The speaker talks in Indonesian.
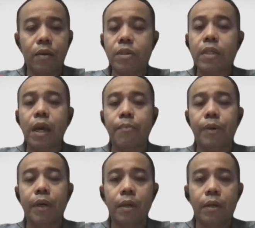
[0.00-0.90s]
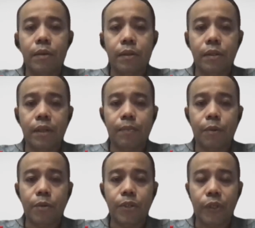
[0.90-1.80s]
harus siap secara
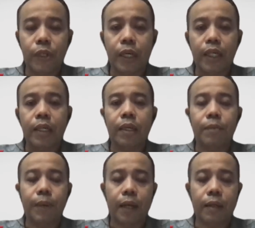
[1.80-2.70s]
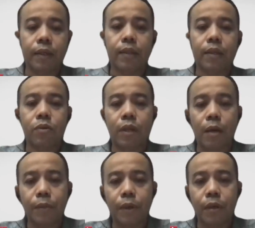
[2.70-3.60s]
profesional, apalagi kita
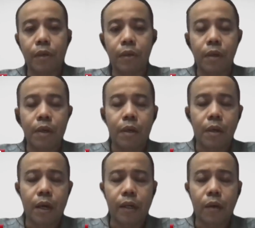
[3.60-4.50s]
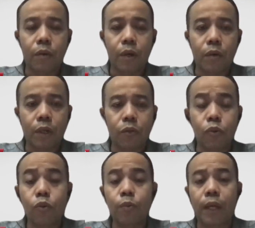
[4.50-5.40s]
sudah ada
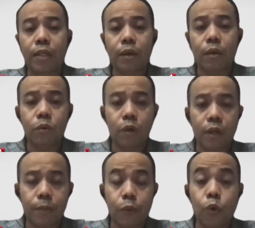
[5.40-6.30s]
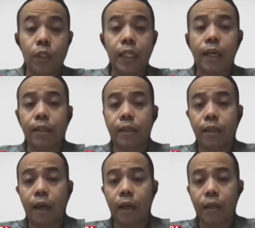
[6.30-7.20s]
Undang-Undang 17 tahun 2023
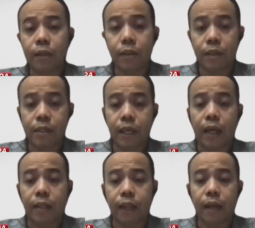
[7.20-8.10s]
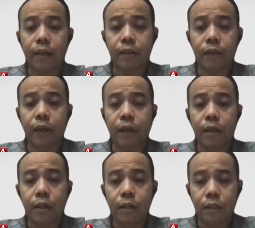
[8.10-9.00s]
tentang uh, kesehatan gitu ya.
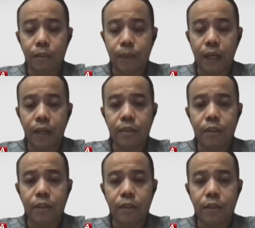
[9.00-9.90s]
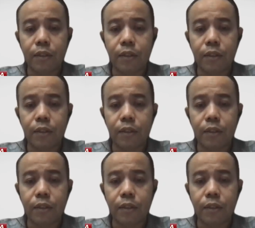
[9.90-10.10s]
Di situ